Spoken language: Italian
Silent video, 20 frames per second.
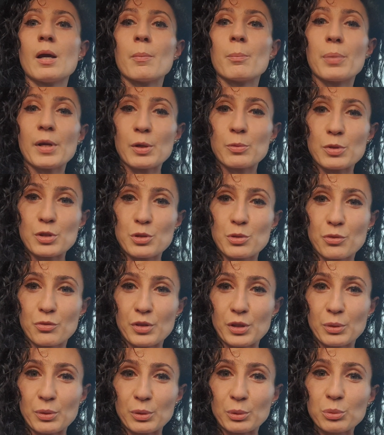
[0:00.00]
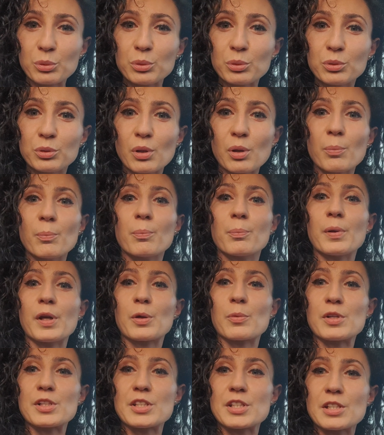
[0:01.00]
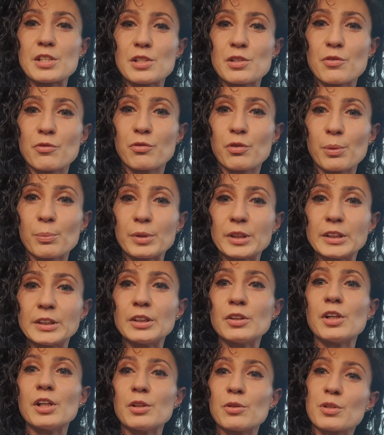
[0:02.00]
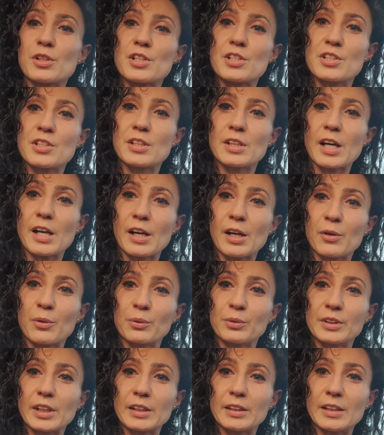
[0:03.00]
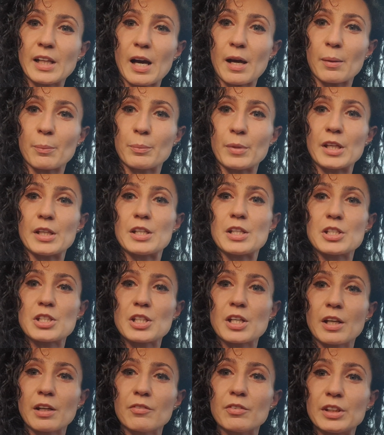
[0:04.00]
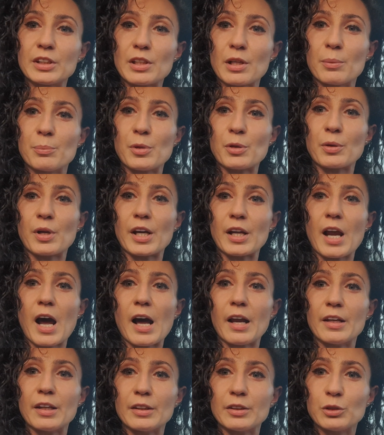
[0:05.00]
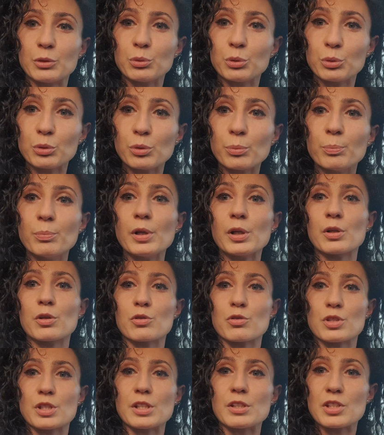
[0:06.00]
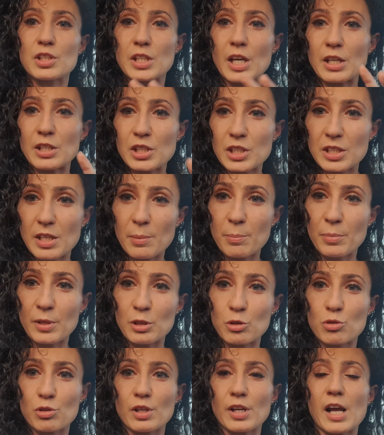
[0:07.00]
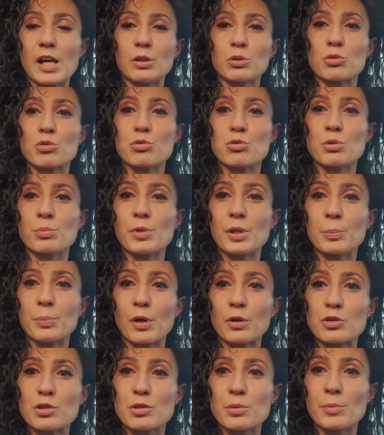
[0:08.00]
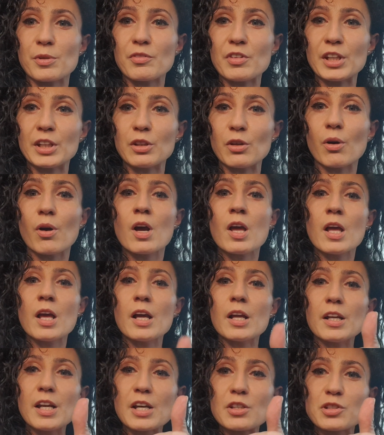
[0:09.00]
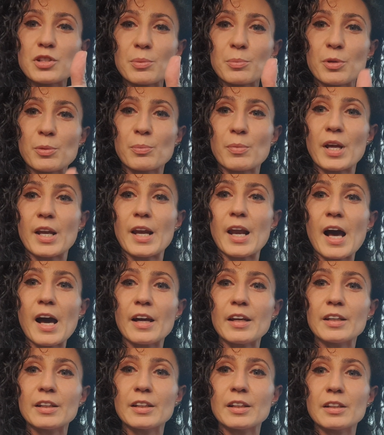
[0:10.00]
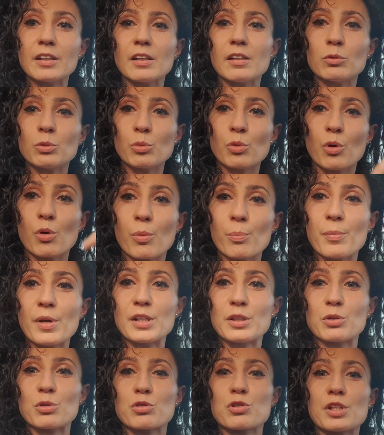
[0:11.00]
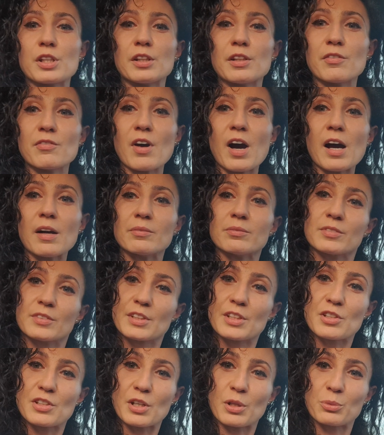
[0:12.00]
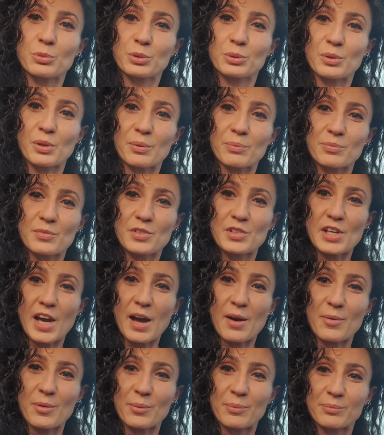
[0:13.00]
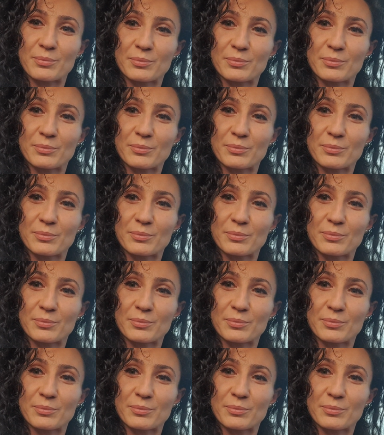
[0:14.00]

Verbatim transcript: Per questo video è tutto per qualsiasi informazione non esitare a contattarmi, iscriviti al mio canale YouTube così sei sempre aggiornato sui miei prossimi video, lasciami un bel like, un commento se ti va, ti saluto, ciao!